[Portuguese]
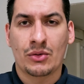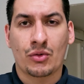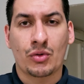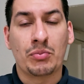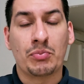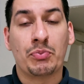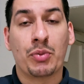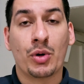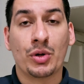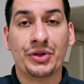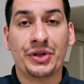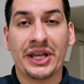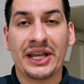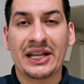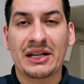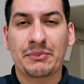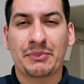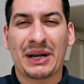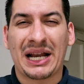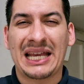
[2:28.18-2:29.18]
com
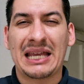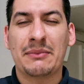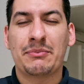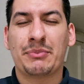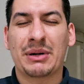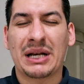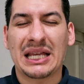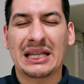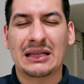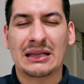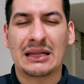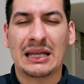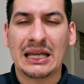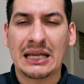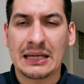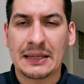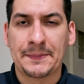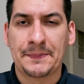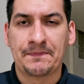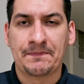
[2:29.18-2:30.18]
poder para
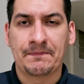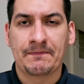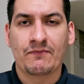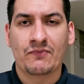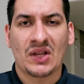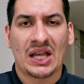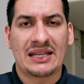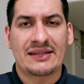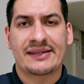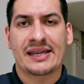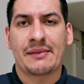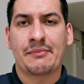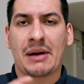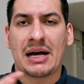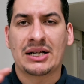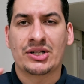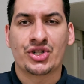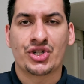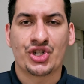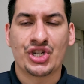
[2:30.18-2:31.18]
repreender essa
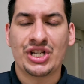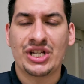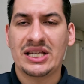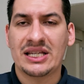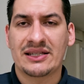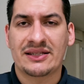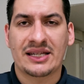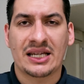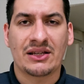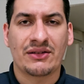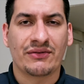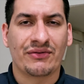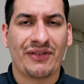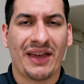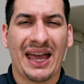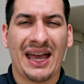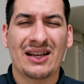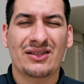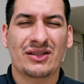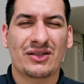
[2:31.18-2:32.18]
magia, essa
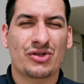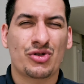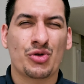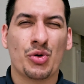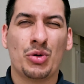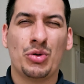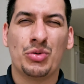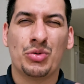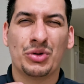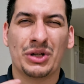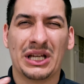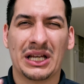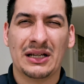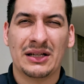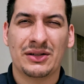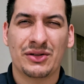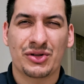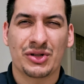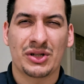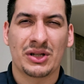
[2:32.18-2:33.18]
inveja, esse olho
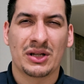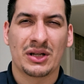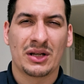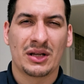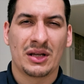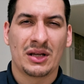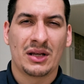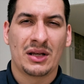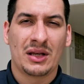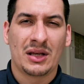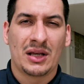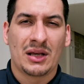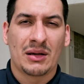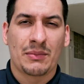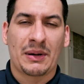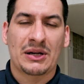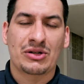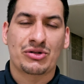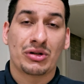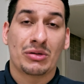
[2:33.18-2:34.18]
grande.
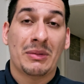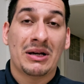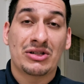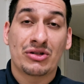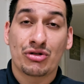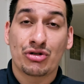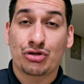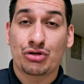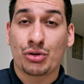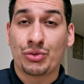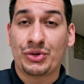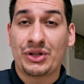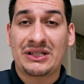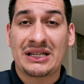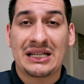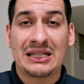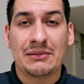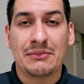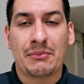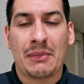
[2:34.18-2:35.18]
Pastor, mas eu estou
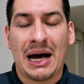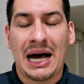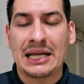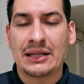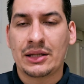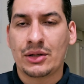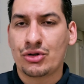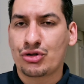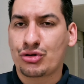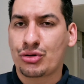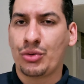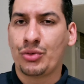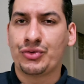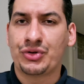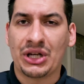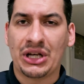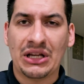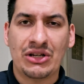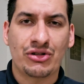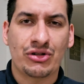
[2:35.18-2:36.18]
desanimado, eu estou
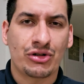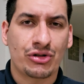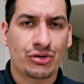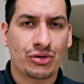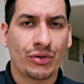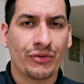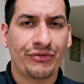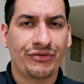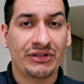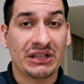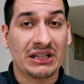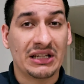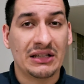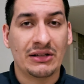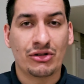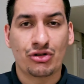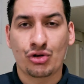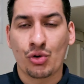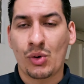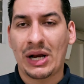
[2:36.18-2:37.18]
triste, estou
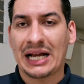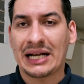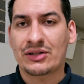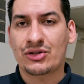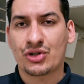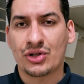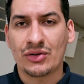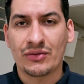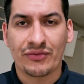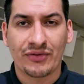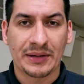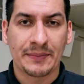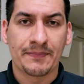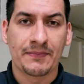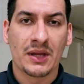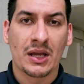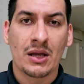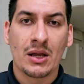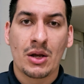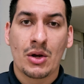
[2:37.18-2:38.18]
ferido, estou cativa.
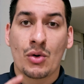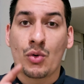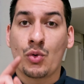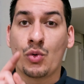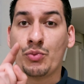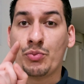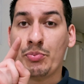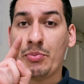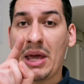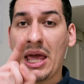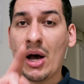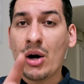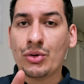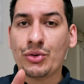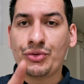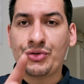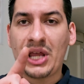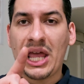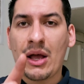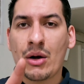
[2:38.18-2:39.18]
O
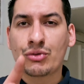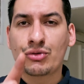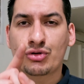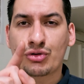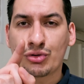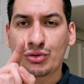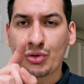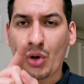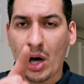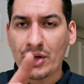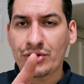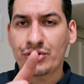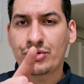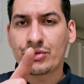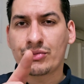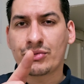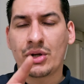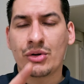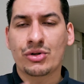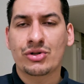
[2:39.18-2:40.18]
meu Deus, o
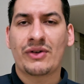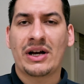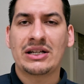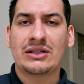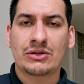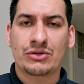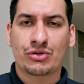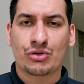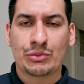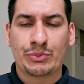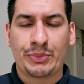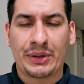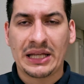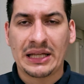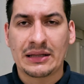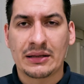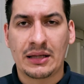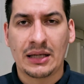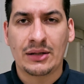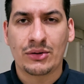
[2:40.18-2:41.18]
nosso Deus, vai te
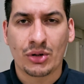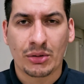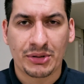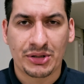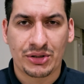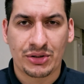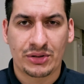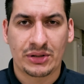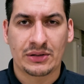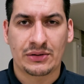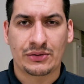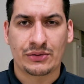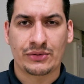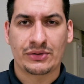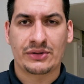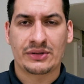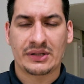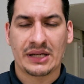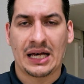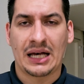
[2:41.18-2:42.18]
surpreender em nome de
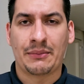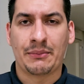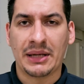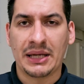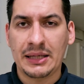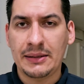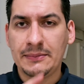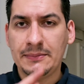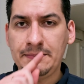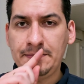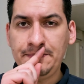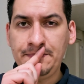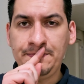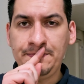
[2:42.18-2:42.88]
Jesus. Amém?